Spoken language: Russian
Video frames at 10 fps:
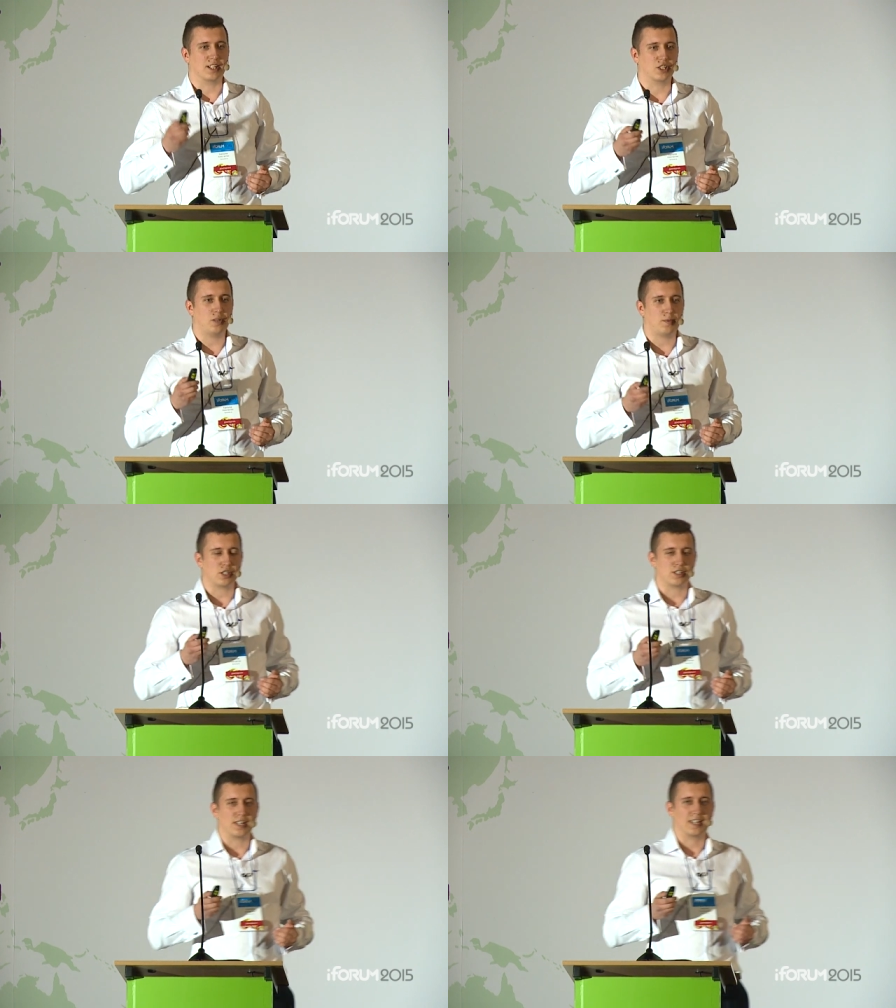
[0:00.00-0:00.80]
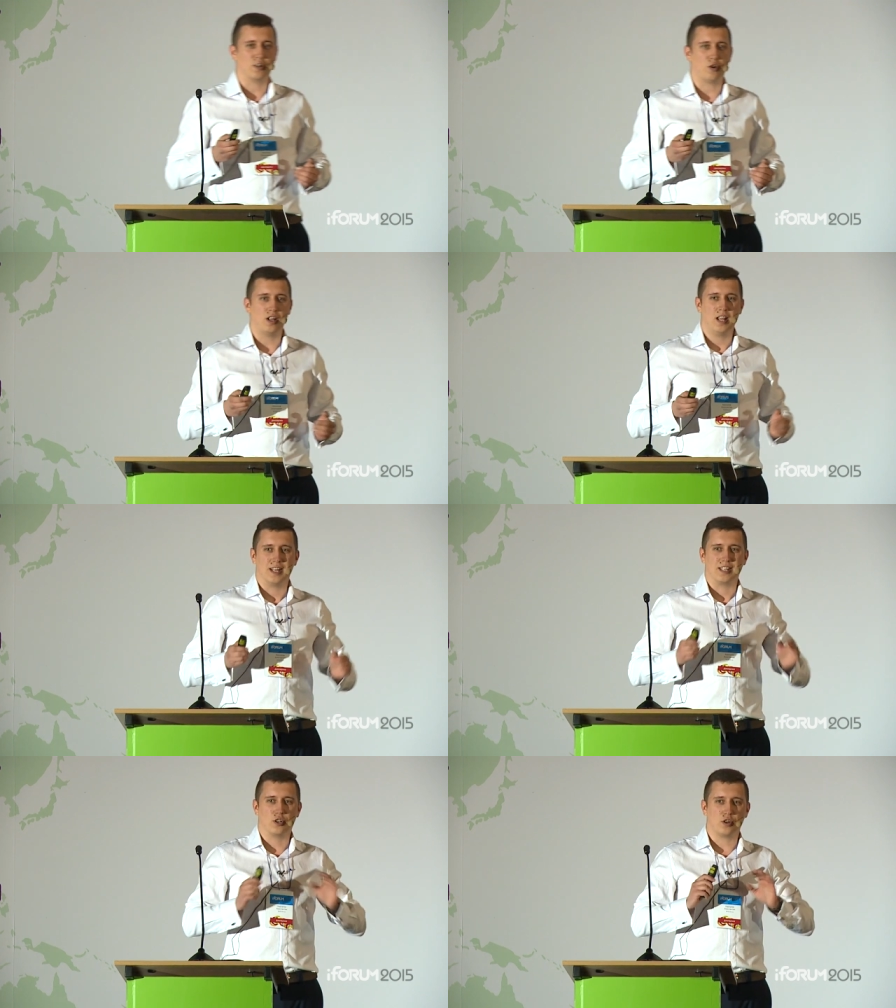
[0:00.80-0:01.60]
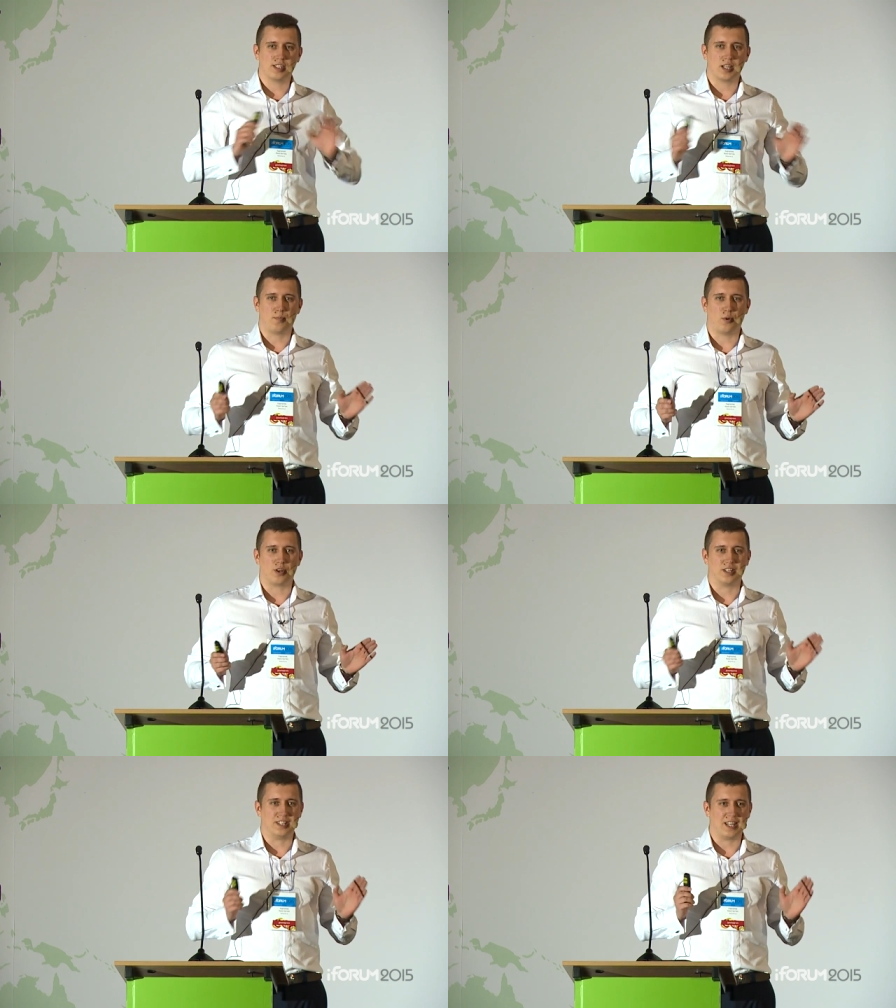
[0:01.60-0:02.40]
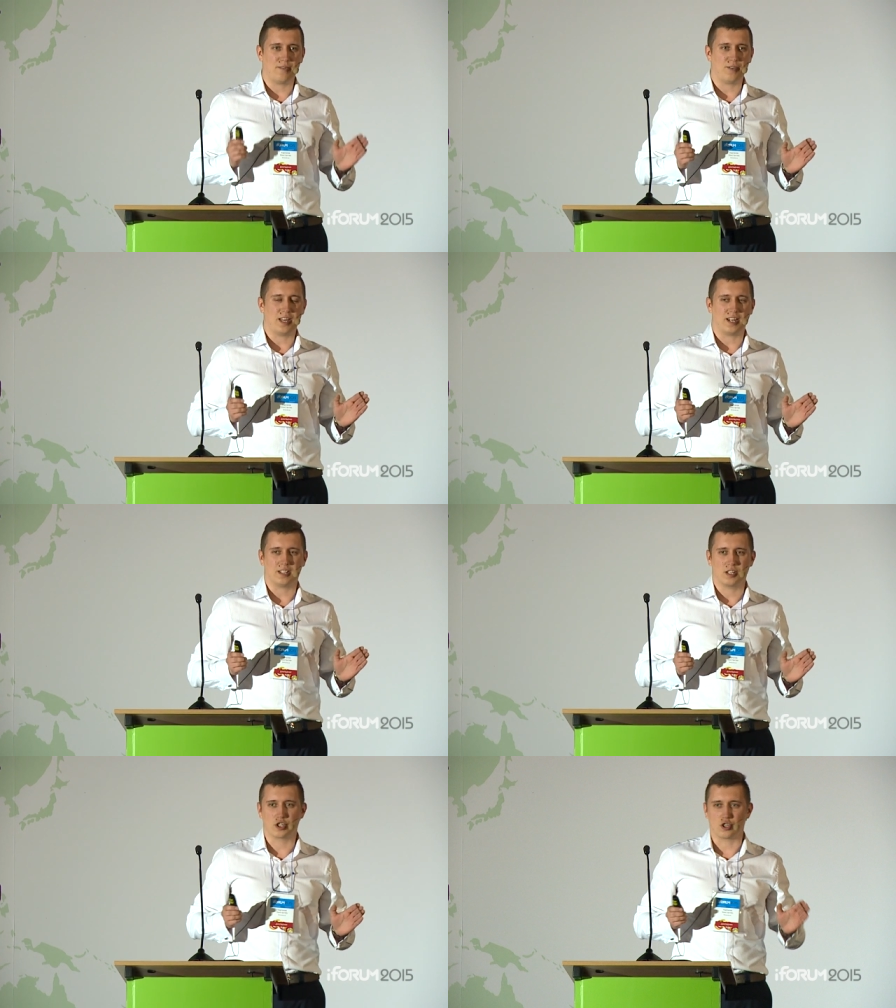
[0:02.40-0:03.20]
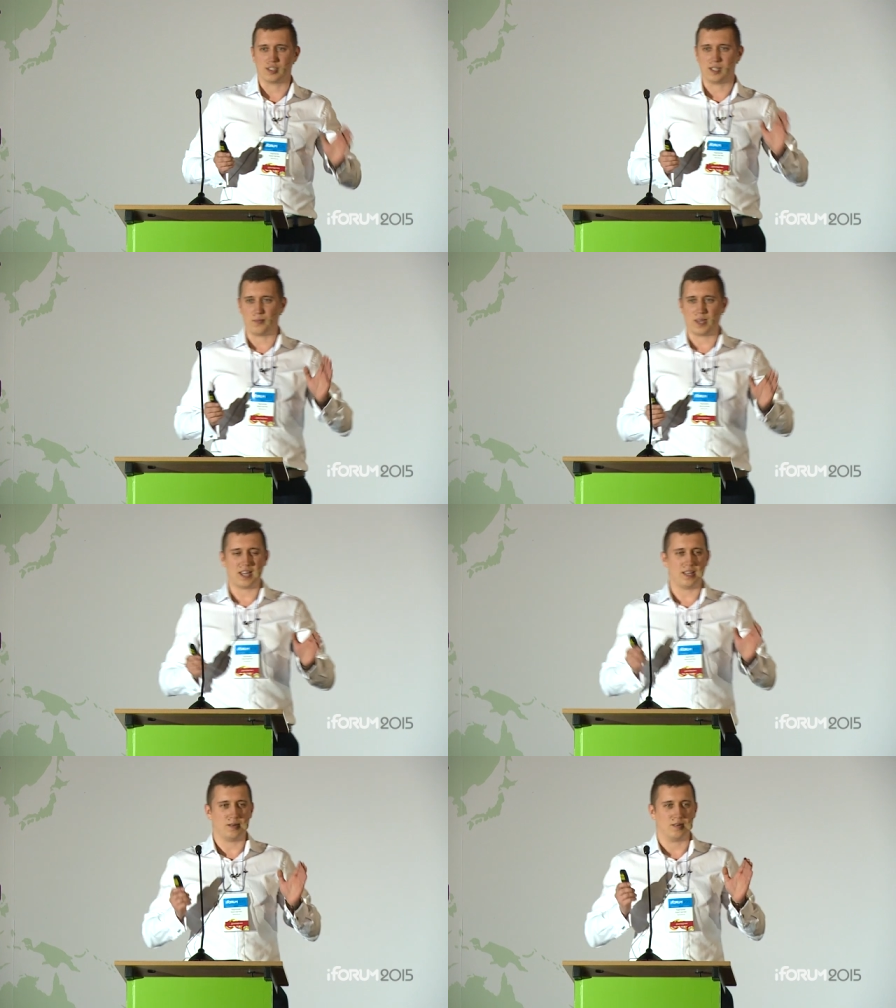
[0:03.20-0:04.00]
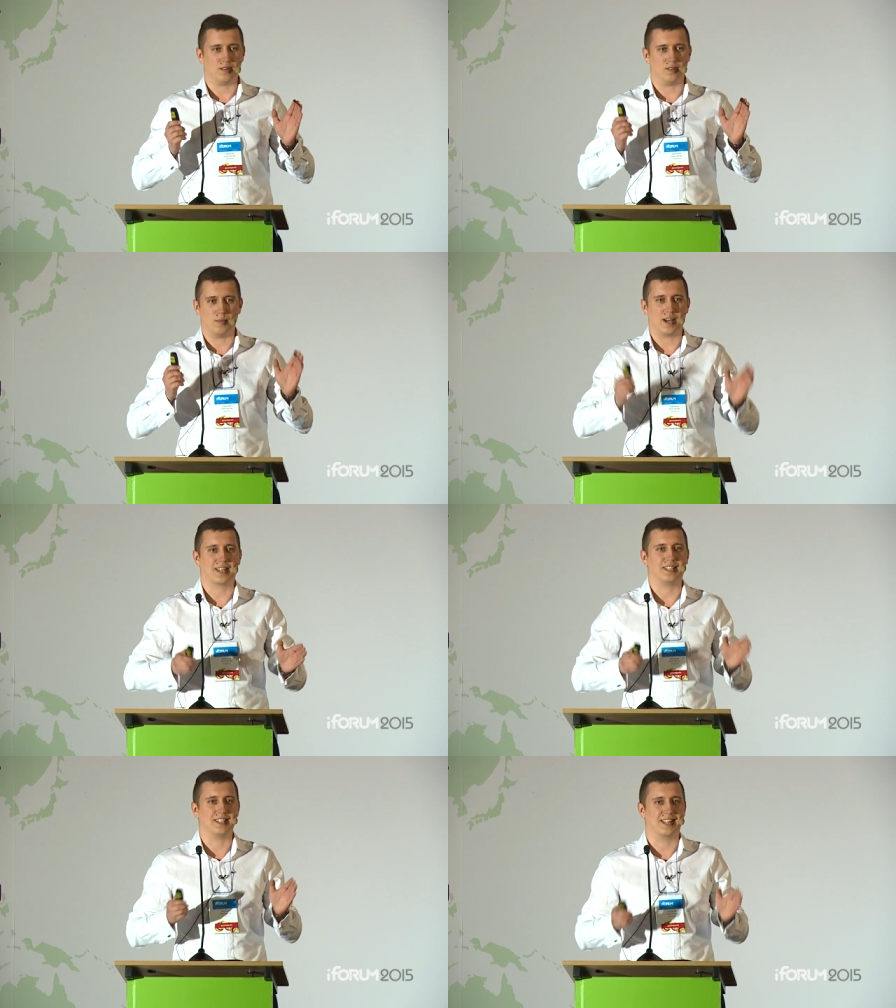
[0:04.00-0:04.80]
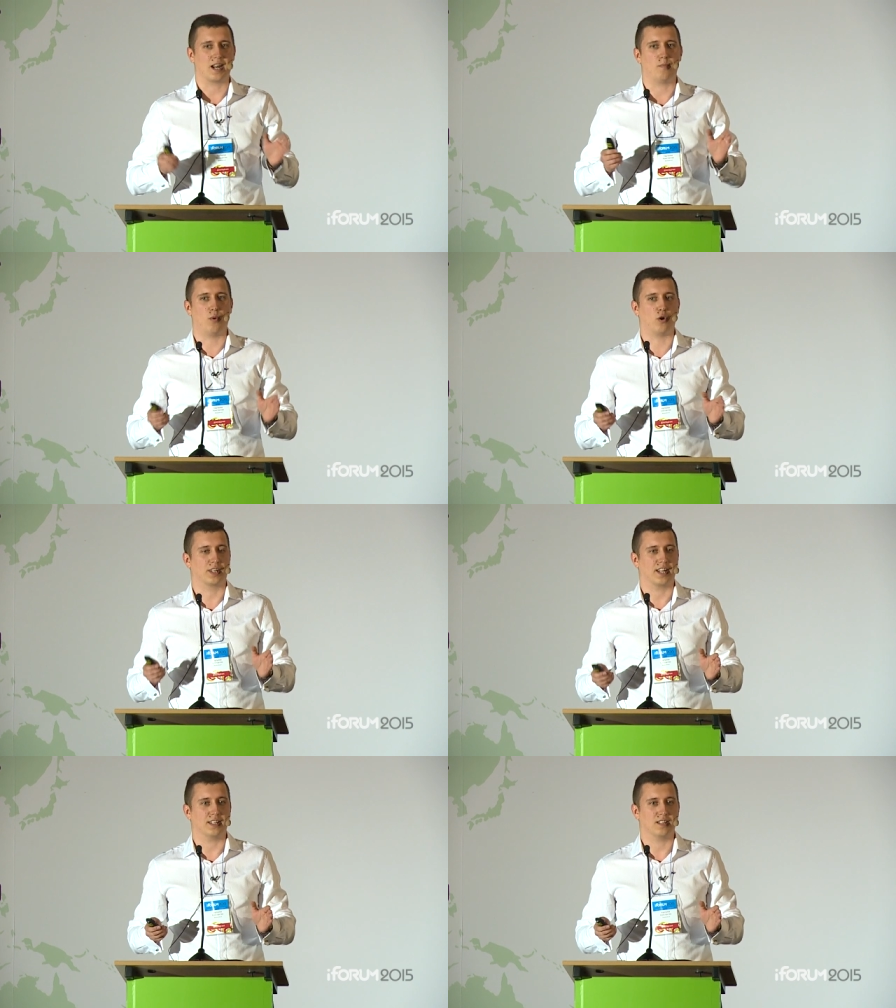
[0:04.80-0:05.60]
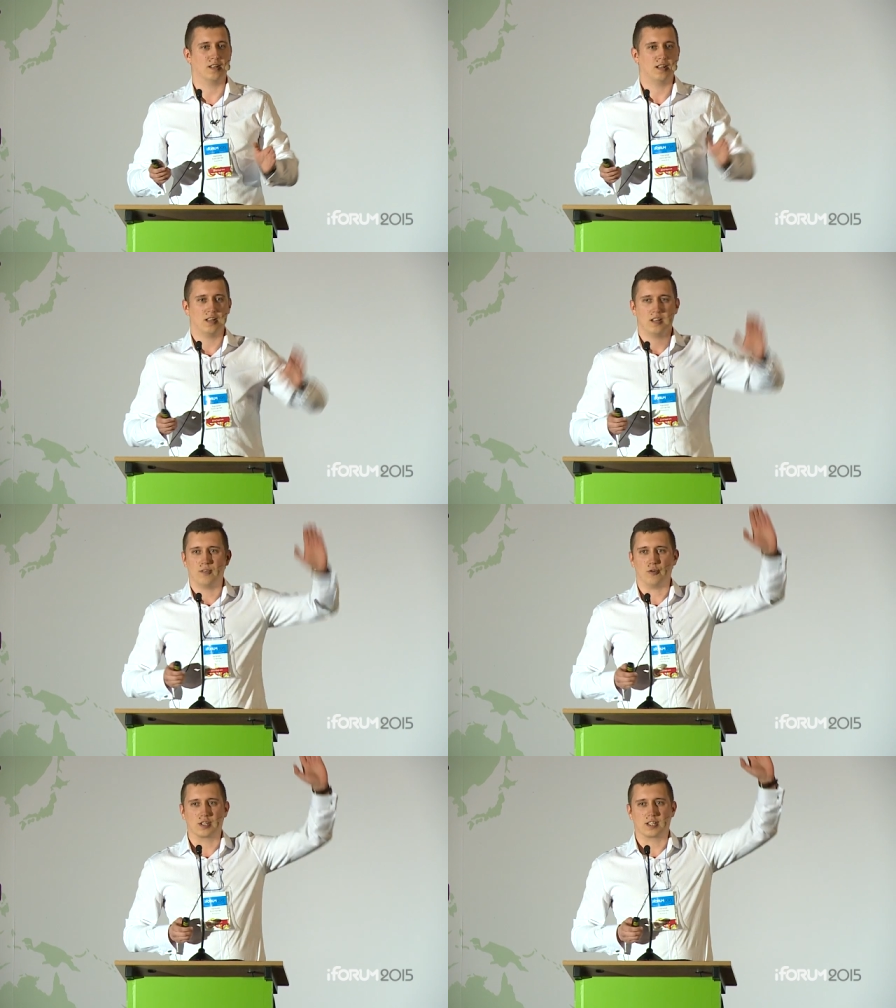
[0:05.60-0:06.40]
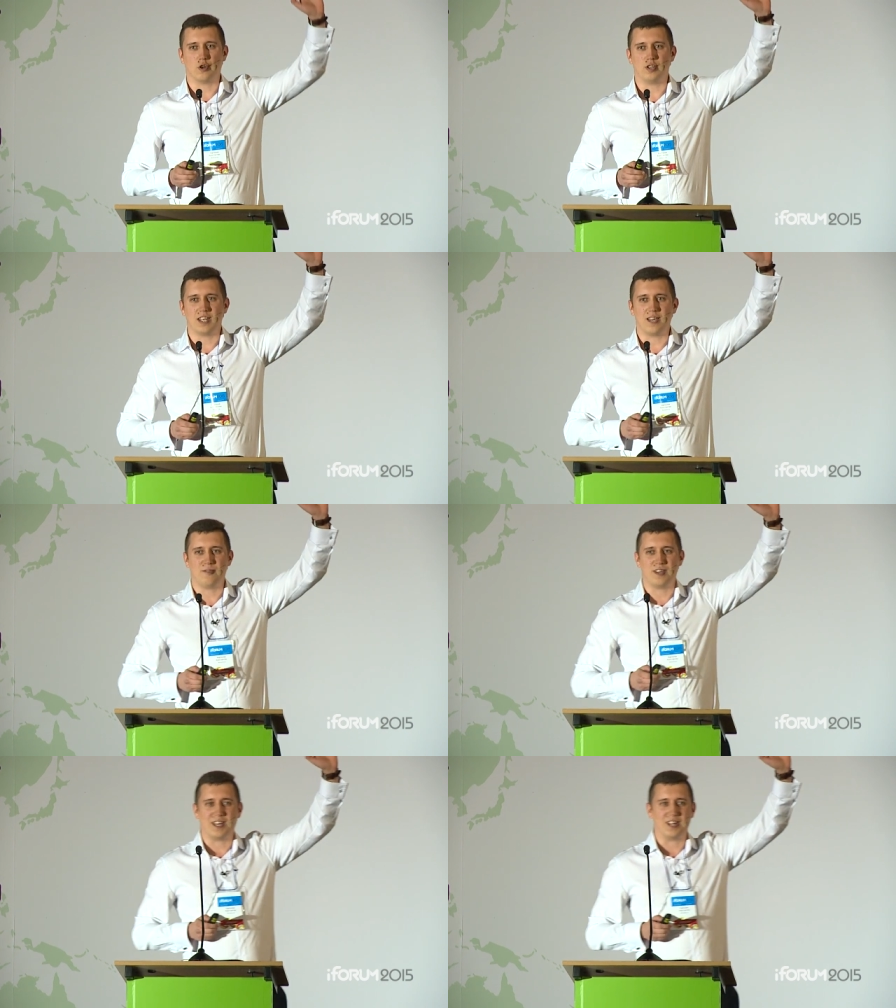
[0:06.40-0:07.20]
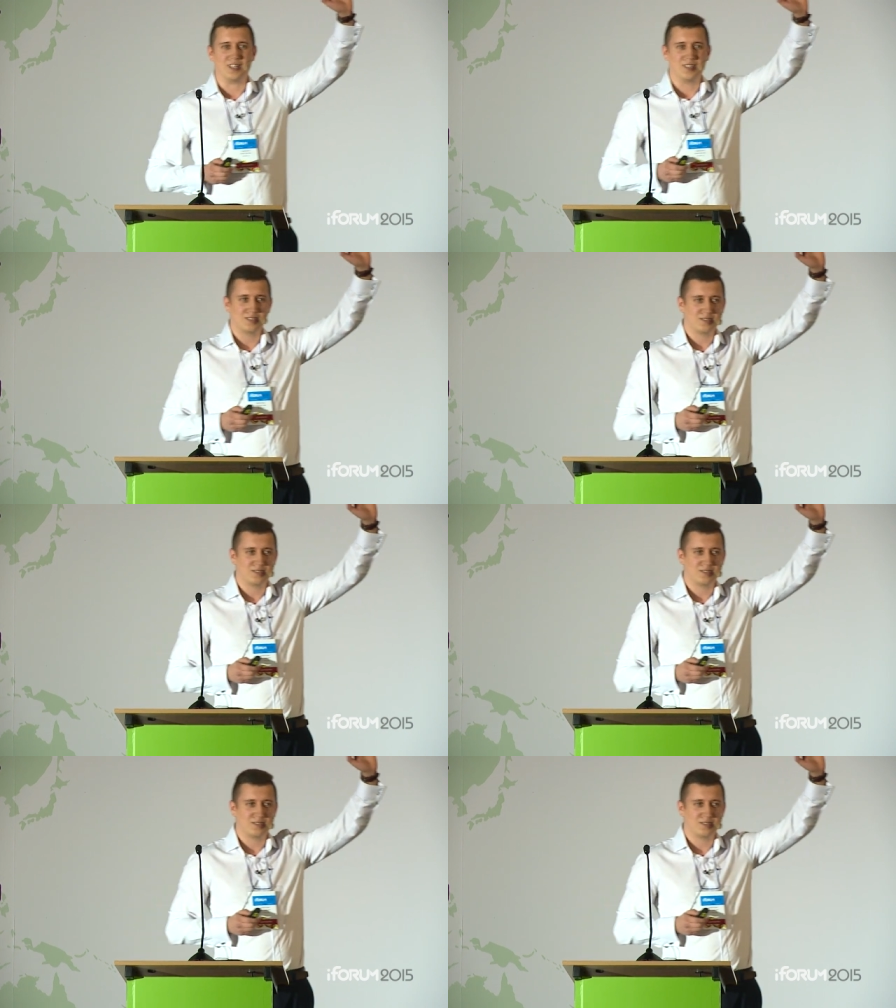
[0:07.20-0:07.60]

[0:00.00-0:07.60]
Скажите, пожалуйста, кто до сих пор не верит, что CPA-маркетинг э, работает? Вот кто не верит?